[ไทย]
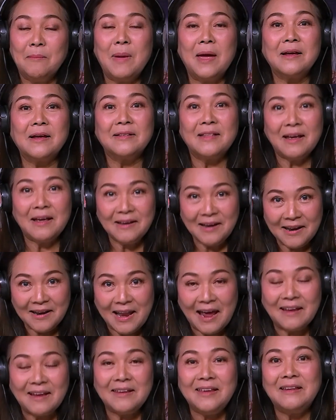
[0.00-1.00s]
แม้กระทั่งข
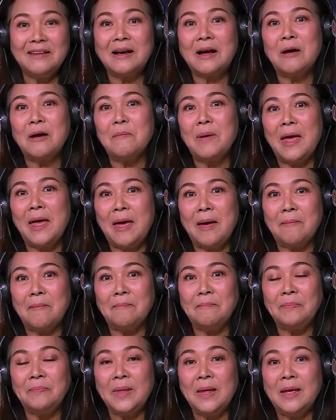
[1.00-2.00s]
ณะนี้นะคะแม่แอม
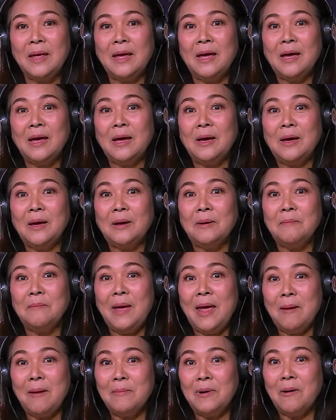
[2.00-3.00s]

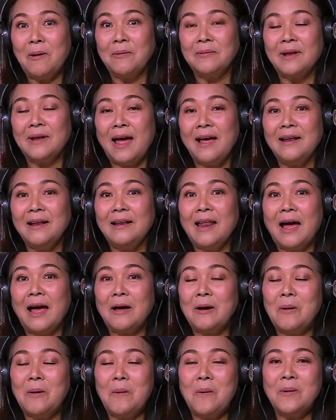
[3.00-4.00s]
แม่แอมลองนั่งหลัง
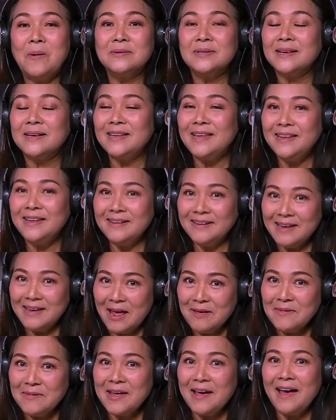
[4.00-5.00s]
โกงสักนิดนึง
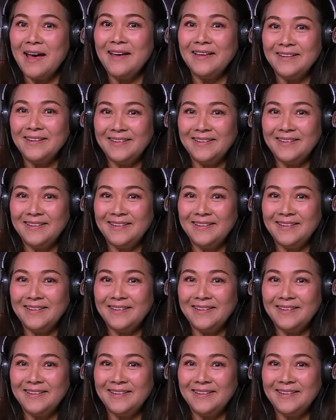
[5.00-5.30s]
ได้ไหมคะ